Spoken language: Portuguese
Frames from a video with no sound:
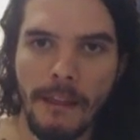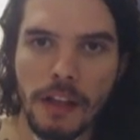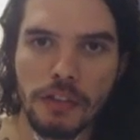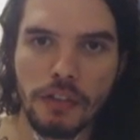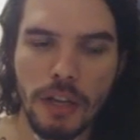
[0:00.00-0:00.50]

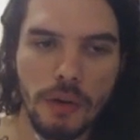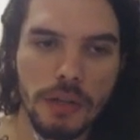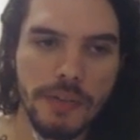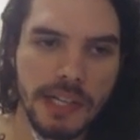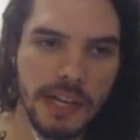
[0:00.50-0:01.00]
Só que
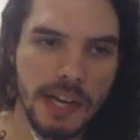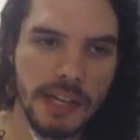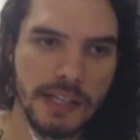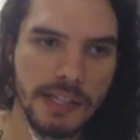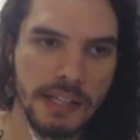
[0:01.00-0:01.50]
quando você clica
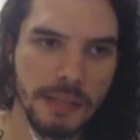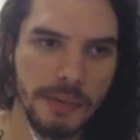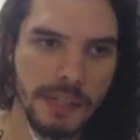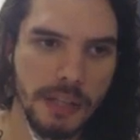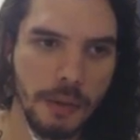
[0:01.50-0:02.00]
aqui em
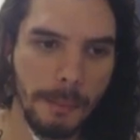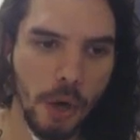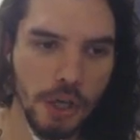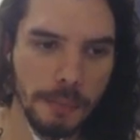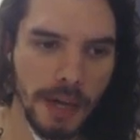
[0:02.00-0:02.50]
cima, você não
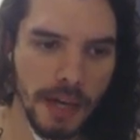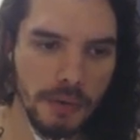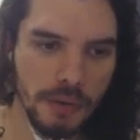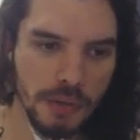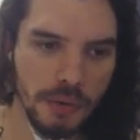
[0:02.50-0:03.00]
pode pegar
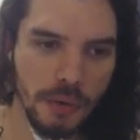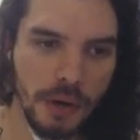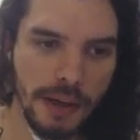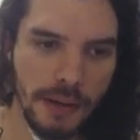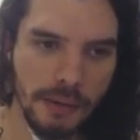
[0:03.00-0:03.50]
as coisas do
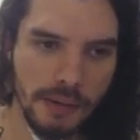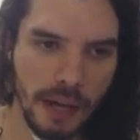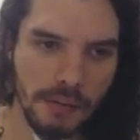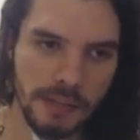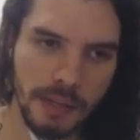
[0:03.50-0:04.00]
correio,
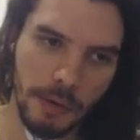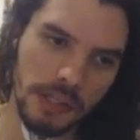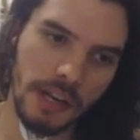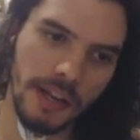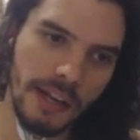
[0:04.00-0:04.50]
tá? Você
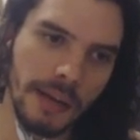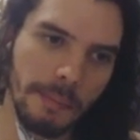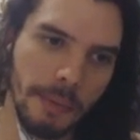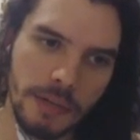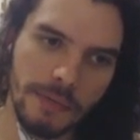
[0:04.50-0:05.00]
pode
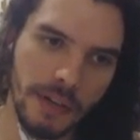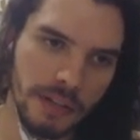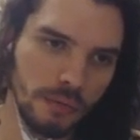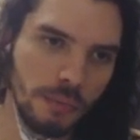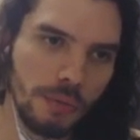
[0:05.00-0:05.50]
ler, pode
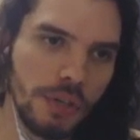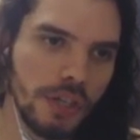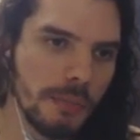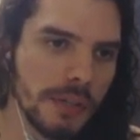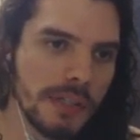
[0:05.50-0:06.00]
fazer tudo
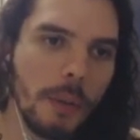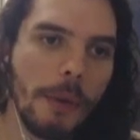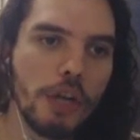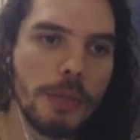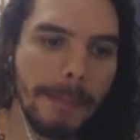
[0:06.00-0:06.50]
bonitinho, mas você não
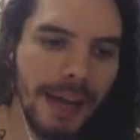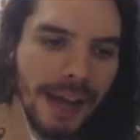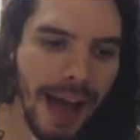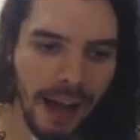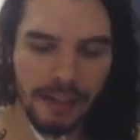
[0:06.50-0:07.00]
pode
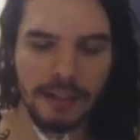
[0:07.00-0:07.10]
pegar.